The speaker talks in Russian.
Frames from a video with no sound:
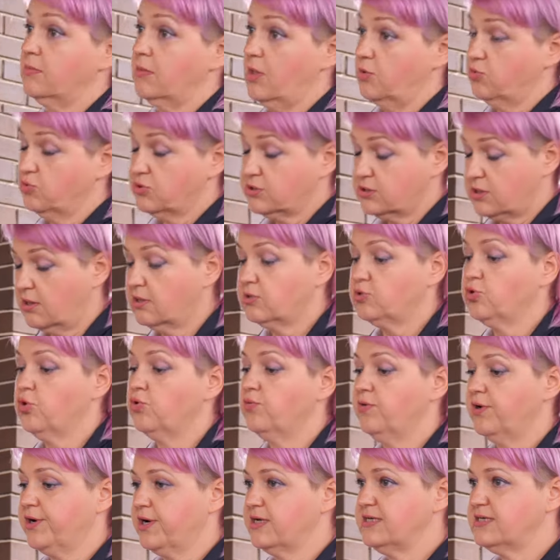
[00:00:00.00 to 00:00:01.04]
На усах
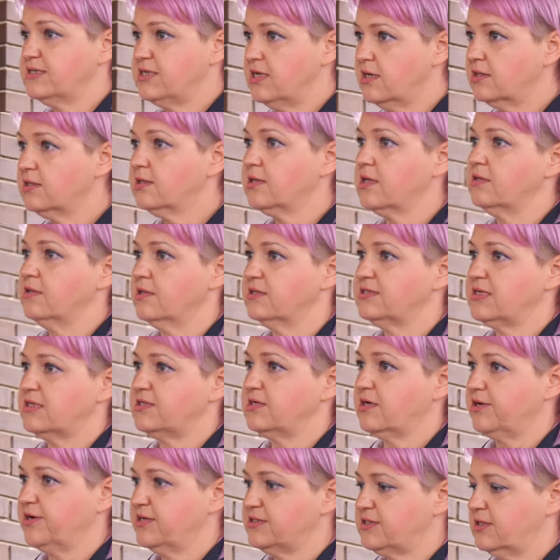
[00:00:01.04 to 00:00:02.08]
новые розетки, из
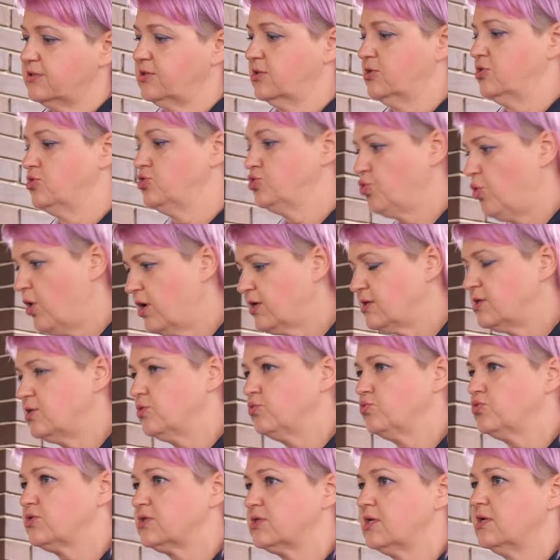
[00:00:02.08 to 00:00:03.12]
этих розеток еще
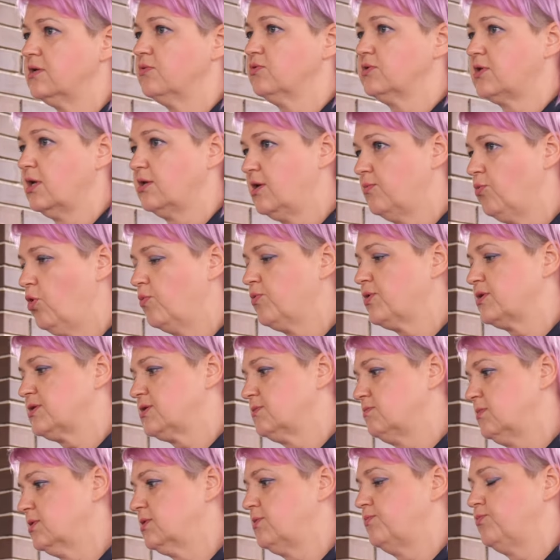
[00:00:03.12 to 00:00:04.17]
одни усы. И вот таким
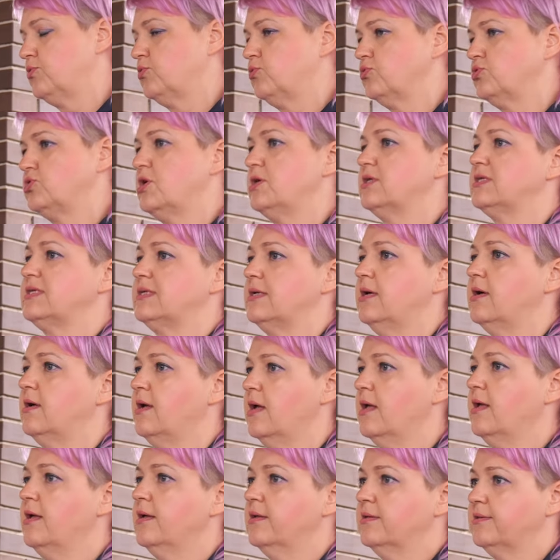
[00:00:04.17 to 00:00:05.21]
образом это получается
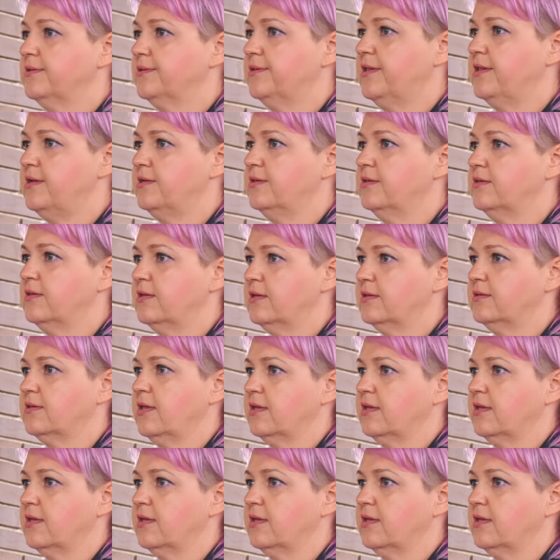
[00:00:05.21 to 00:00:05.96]
длинные